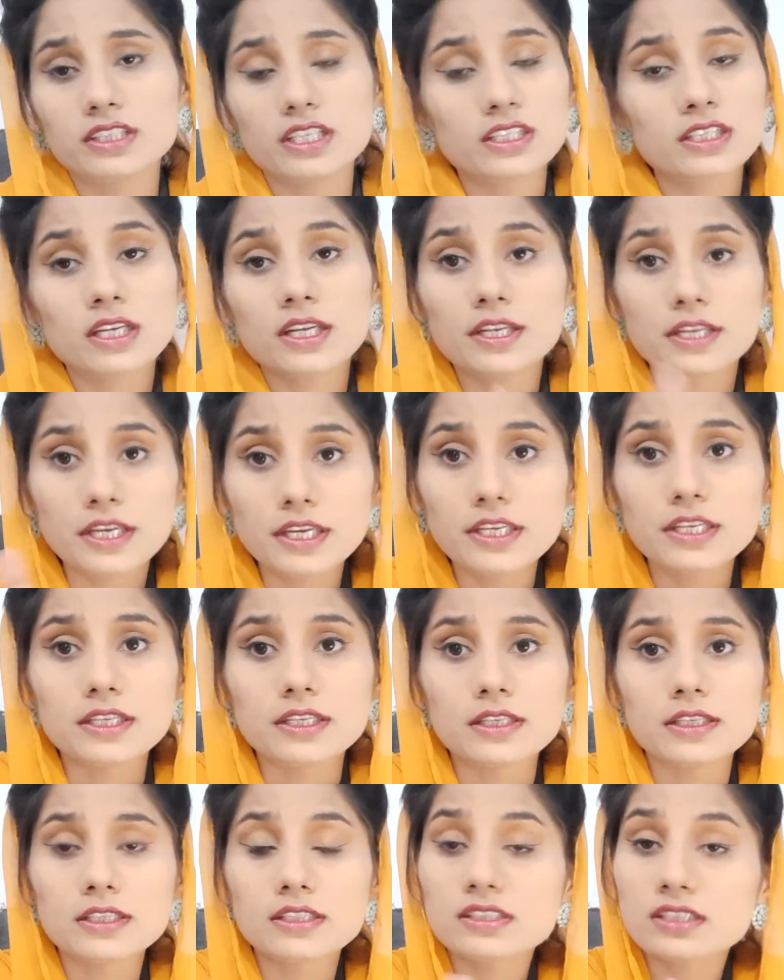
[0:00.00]
दिया था नहीं
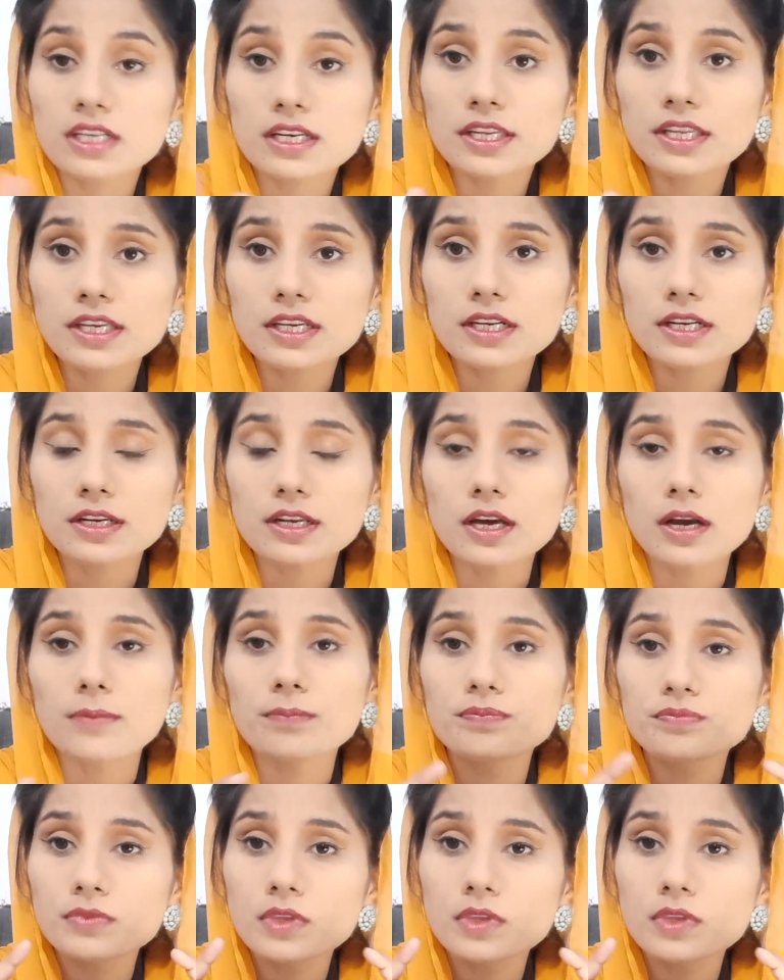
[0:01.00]
इस तरह नहीं करना